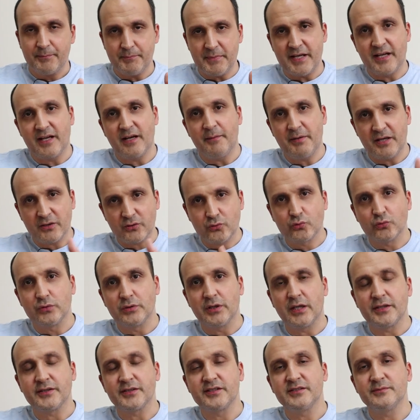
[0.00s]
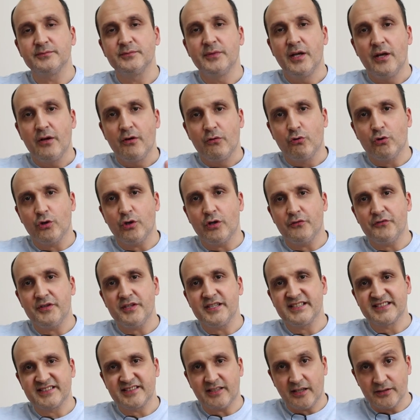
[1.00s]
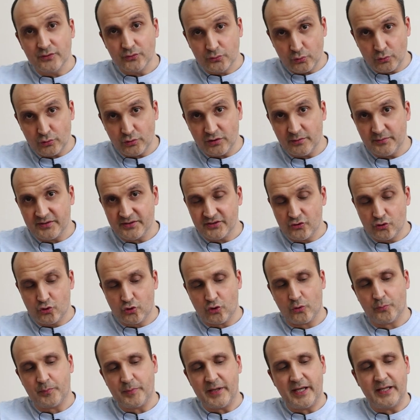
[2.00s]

beraber kullandığım Huawei sağlık uygulamasını çok